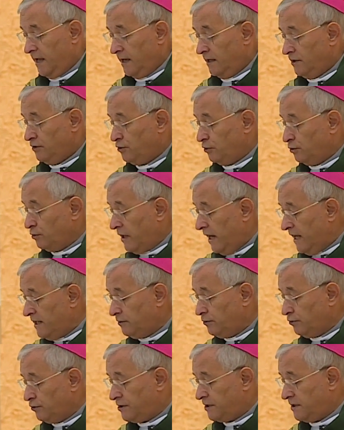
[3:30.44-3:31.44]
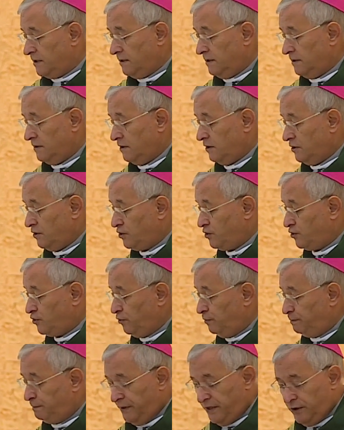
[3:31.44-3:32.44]
julgando-se
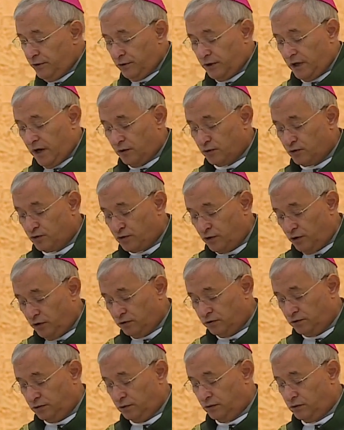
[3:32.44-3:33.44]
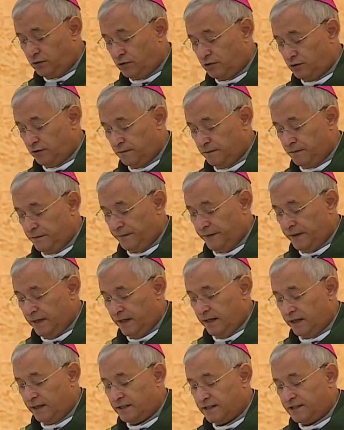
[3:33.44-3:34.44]
superior aos outros,
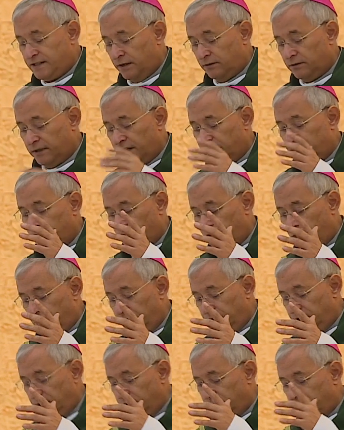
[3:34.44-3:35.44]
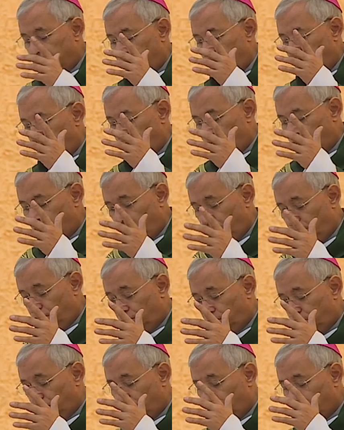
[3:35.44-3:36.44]
que são ladrões,
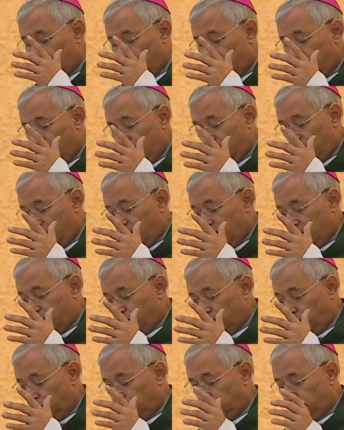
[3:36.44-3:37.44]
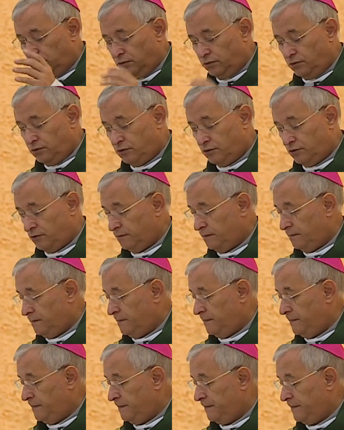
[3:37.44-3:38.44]
injustos, adultos
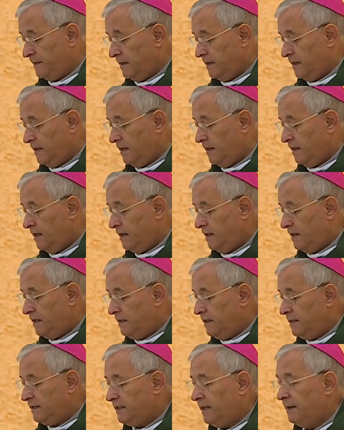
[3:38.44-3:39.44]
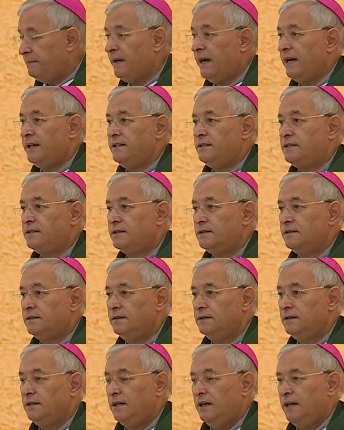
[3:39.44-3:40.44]
e até mais,
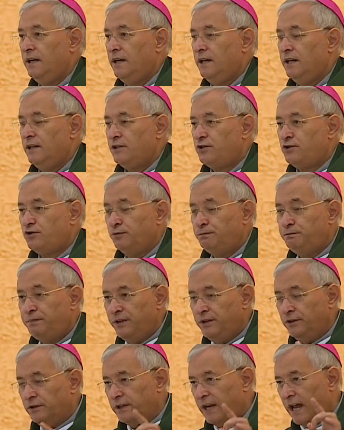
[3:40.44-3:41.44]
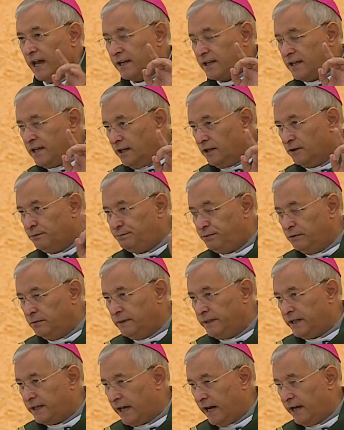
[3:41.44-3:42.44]
superior àquele
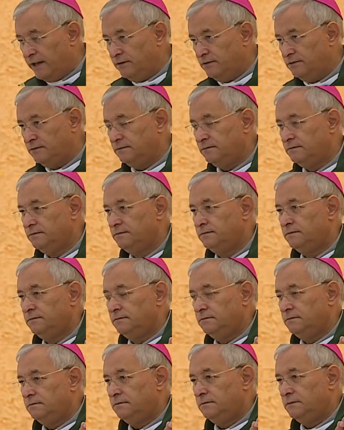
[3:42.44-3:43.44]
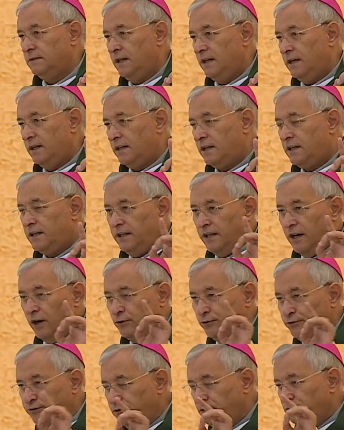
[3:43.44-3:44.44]
publicano que
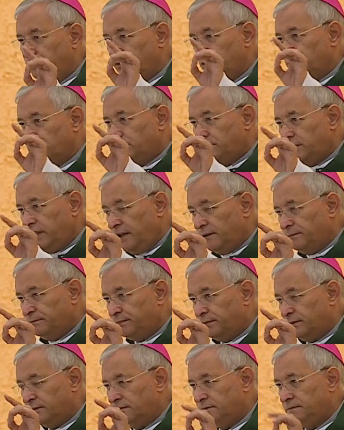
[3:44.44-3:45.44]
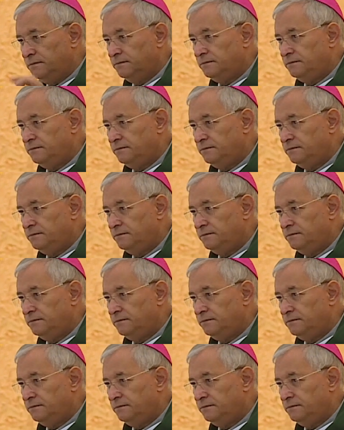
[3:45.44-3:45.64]
ao fundo do templo